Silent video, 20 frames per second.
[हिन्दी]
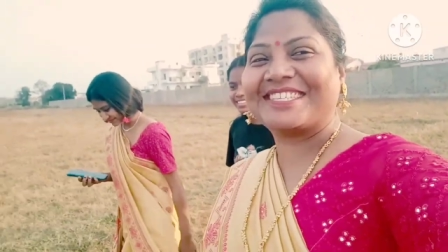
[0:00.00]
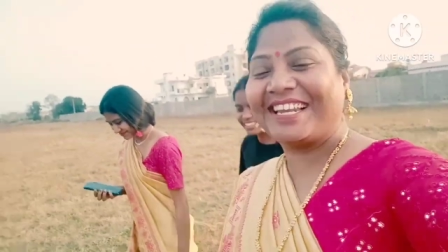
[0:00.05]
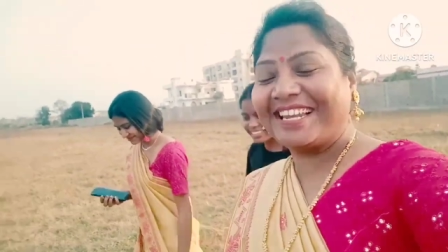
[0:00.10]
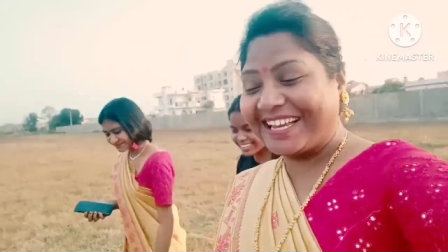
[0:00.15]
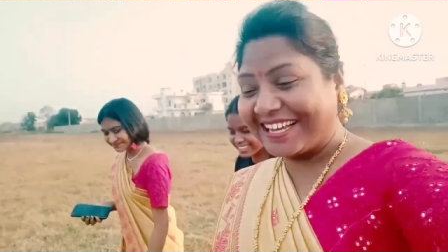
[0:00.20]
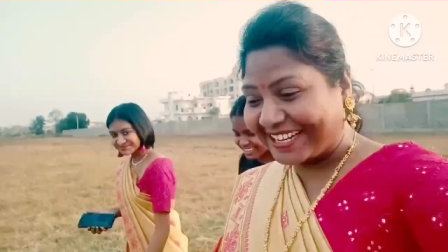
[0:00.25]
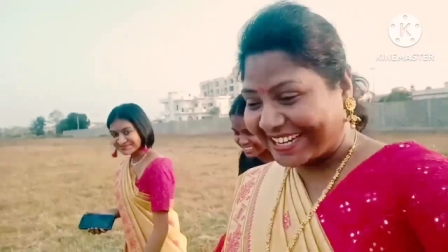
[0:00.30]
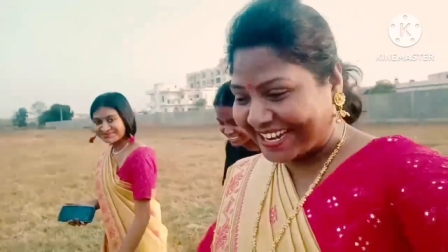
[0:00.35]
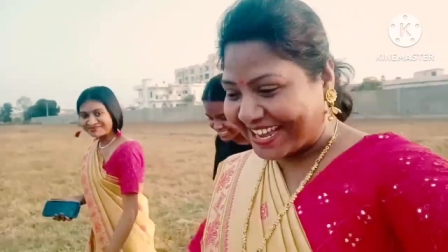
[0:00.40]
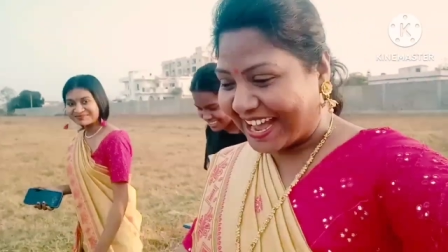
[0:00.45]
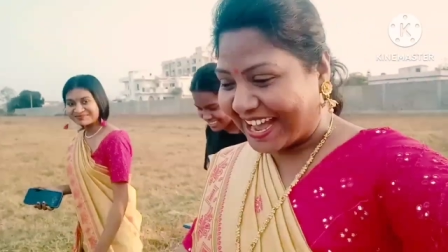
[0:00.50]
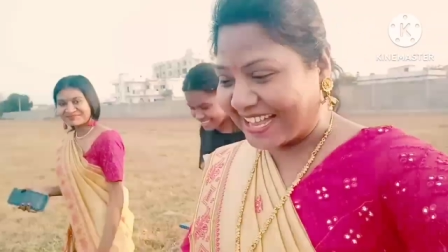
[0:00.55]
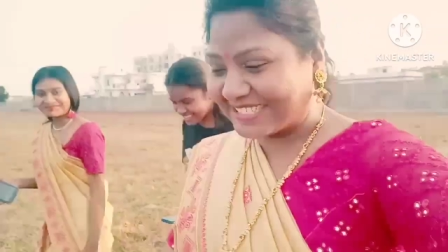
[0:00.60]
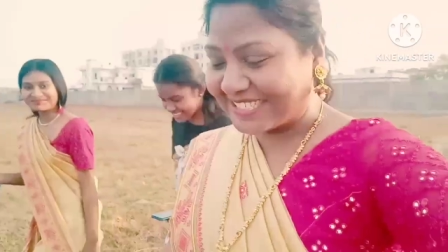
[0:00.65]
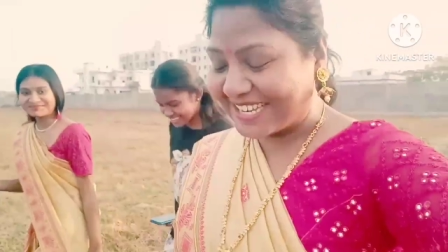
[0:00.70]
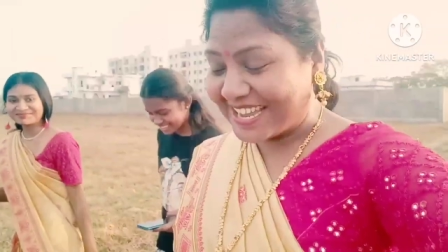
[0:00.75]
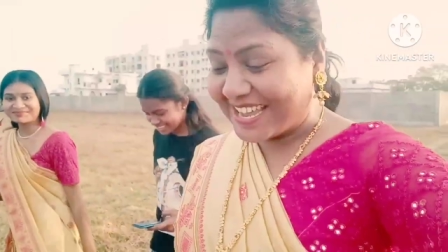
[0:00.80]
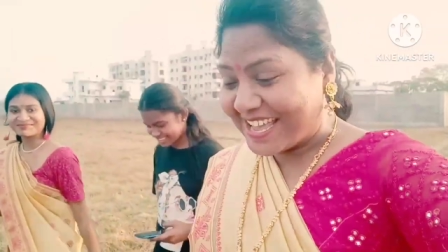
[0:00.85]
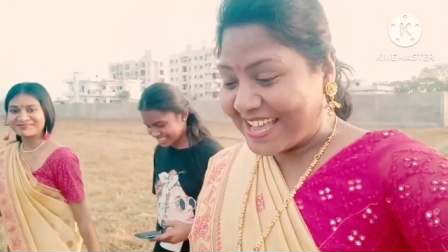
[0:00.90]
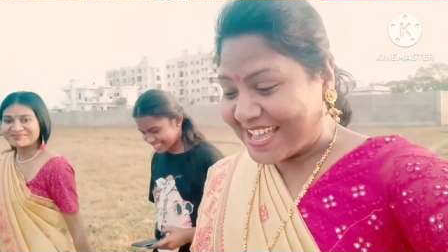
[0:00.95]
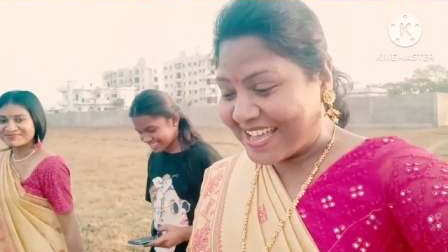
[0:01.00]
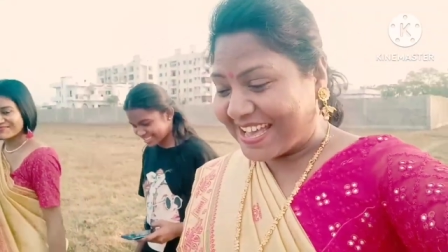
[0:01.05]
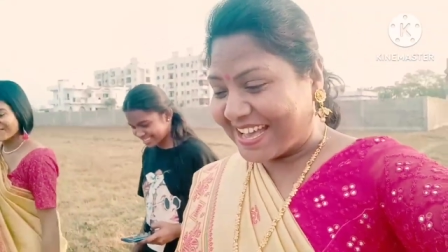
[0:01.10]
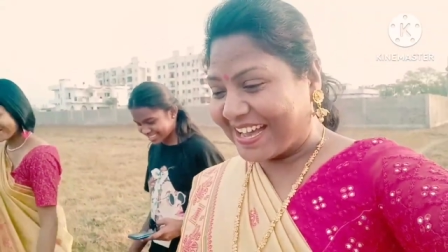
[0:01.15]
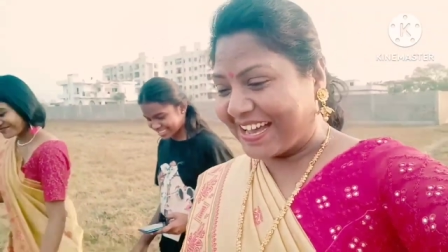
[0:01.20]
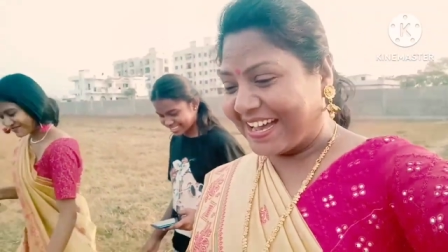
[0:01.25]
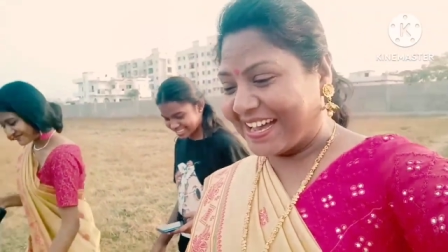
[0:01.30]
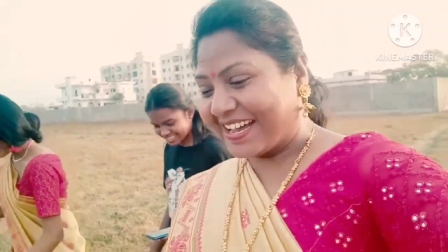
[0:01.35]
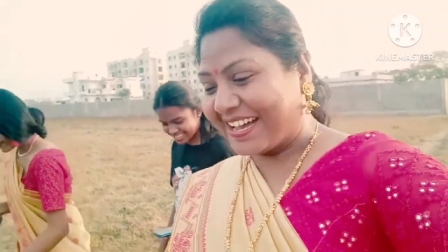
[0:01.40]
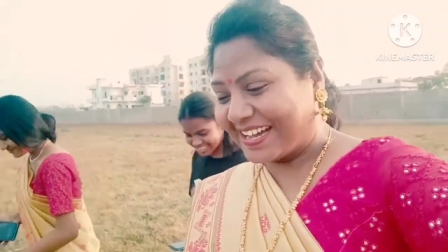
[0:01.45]
लग रहे हैं आज
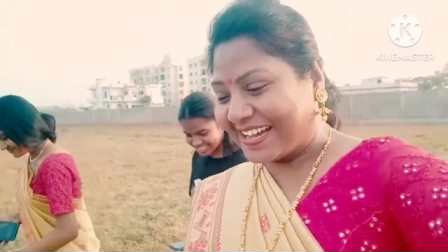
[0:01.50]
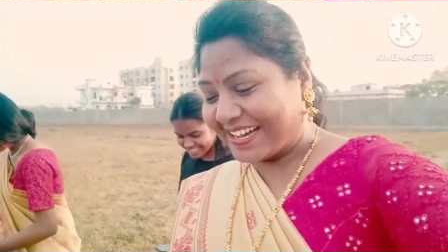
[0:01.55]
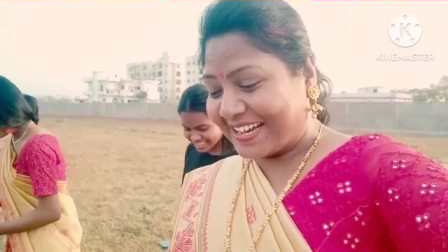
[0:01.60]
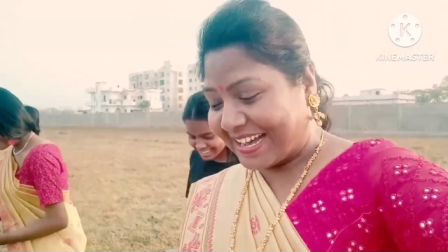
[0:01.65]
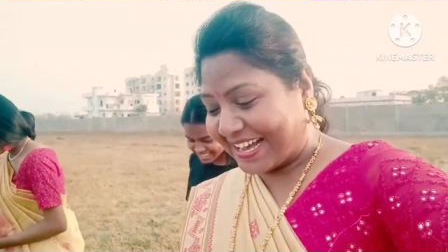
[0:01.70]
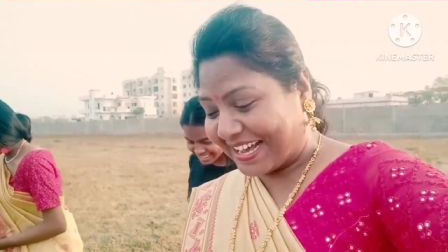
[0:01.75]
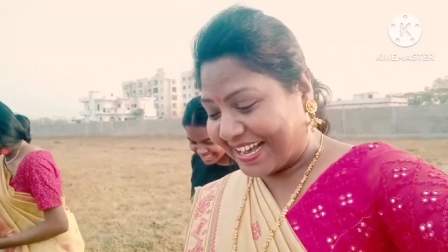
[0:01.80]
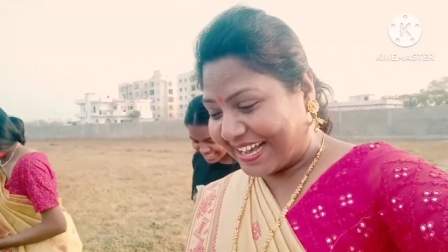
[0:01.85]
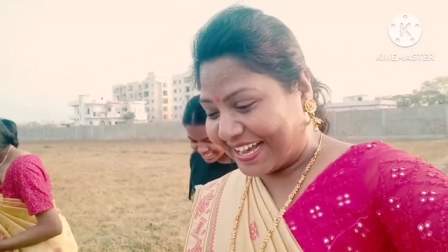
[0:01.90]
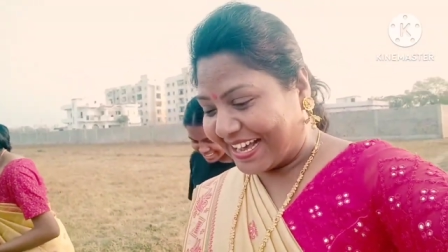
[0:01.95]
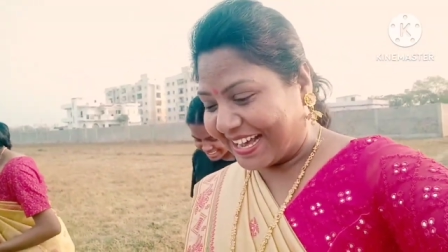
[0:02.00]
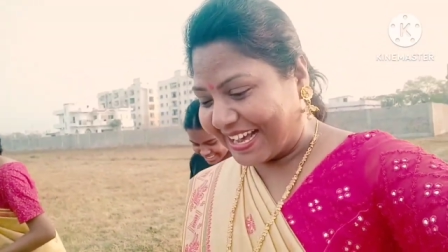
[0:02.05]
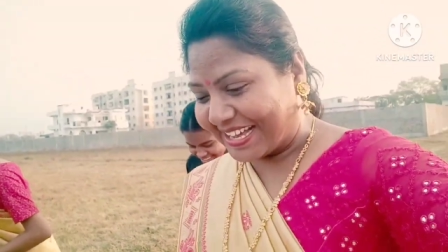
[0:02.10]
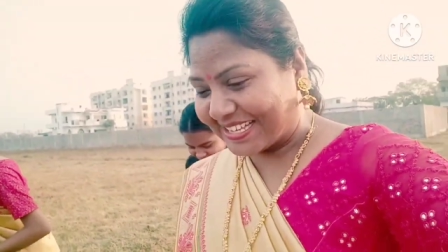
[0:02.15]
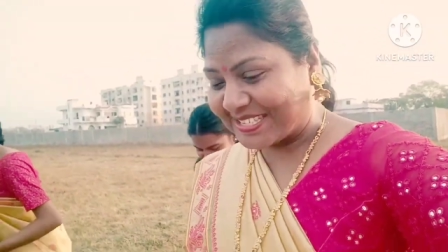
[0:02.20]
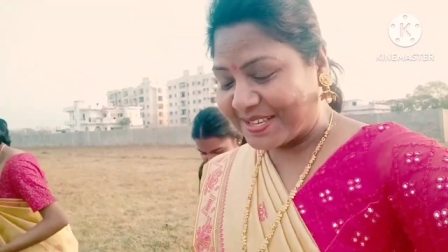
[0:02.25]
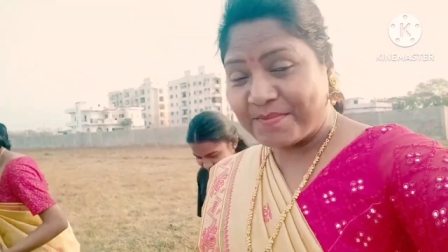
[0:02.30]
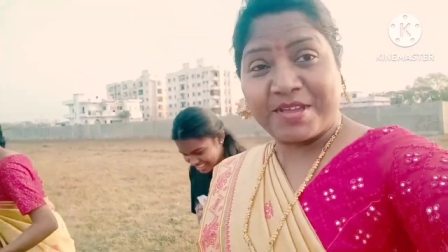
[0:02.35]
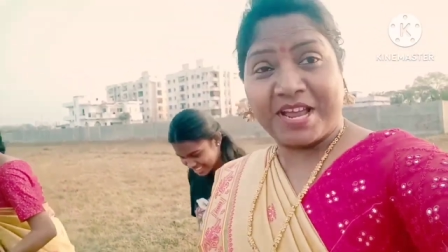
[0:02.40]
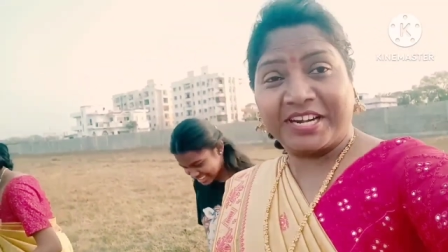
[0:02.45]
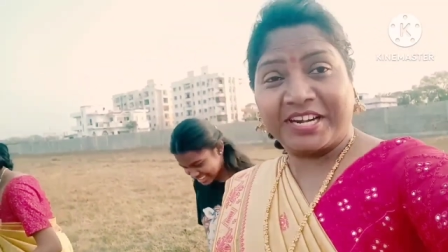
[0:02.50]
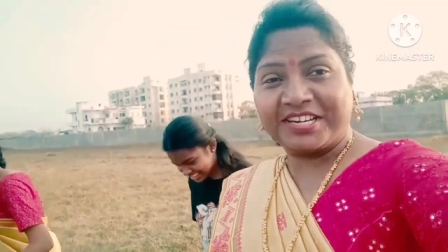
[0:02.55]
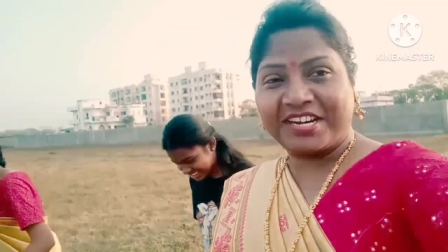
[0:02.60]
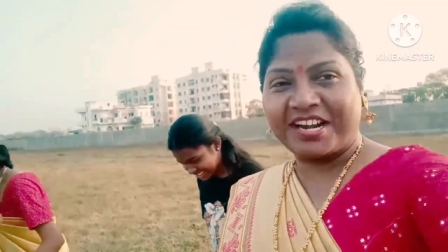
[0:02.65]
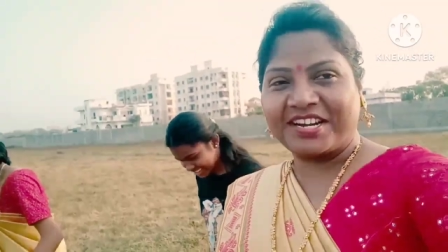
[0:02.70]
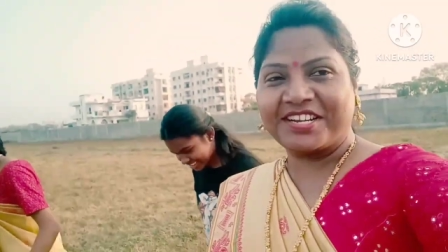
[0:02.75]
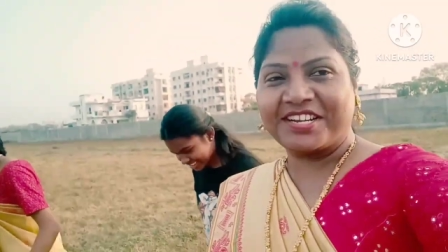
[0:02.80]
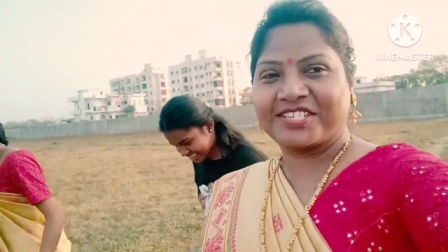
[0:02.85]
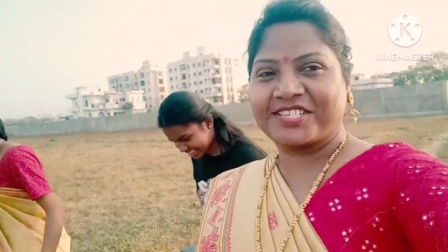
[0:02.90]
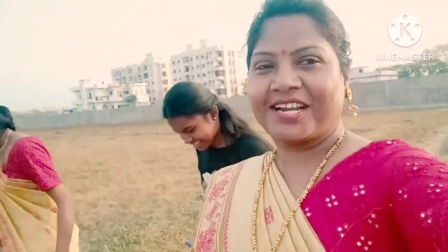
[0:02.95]
असमिया
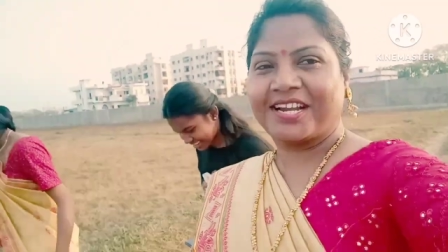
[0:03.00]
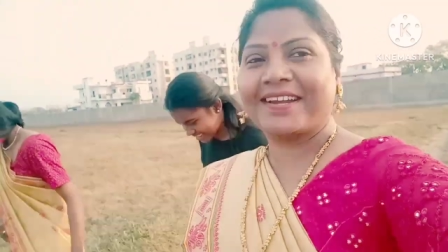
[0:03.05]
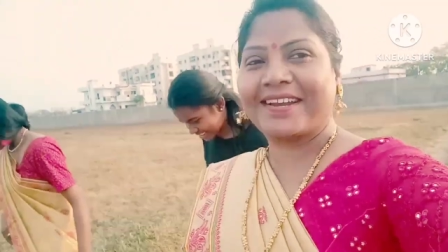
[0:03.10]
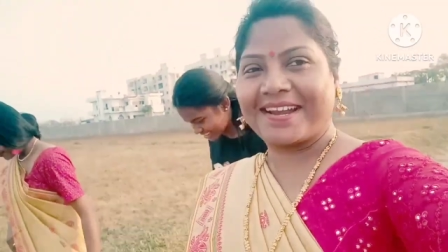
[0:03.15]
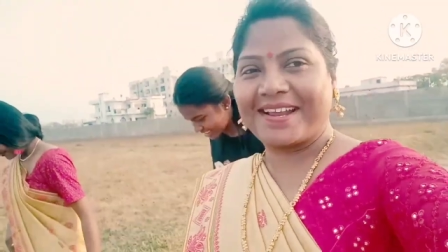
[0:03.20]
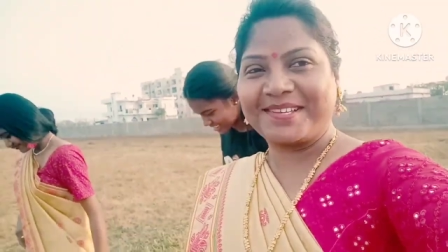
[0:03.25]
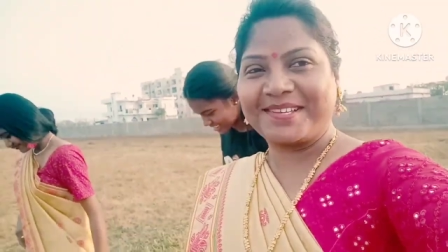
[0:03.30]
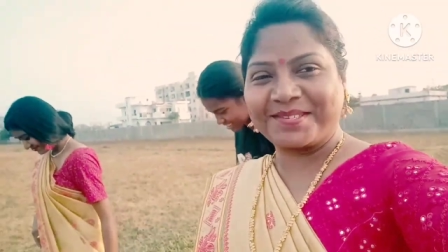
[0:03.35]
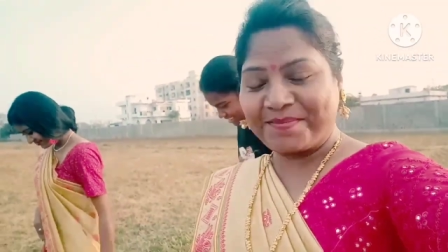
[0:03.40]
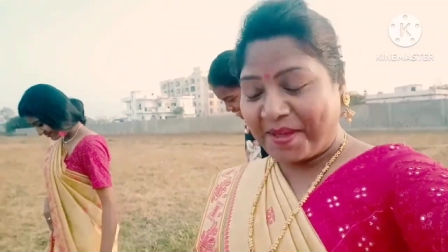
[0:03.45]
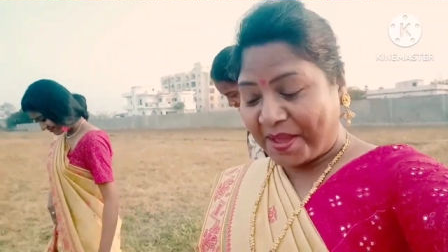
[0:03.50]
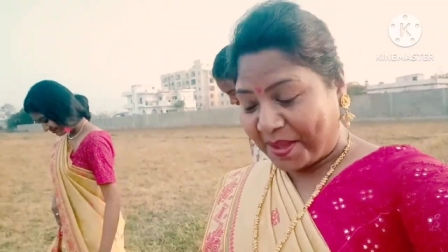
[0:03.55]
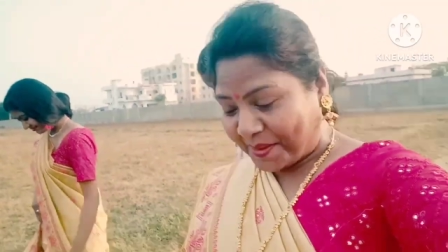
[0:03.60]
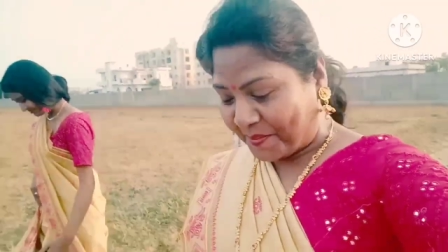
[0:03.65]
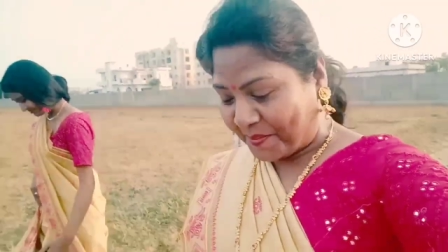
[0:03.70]
ट्रेडिशनल ड्रेस में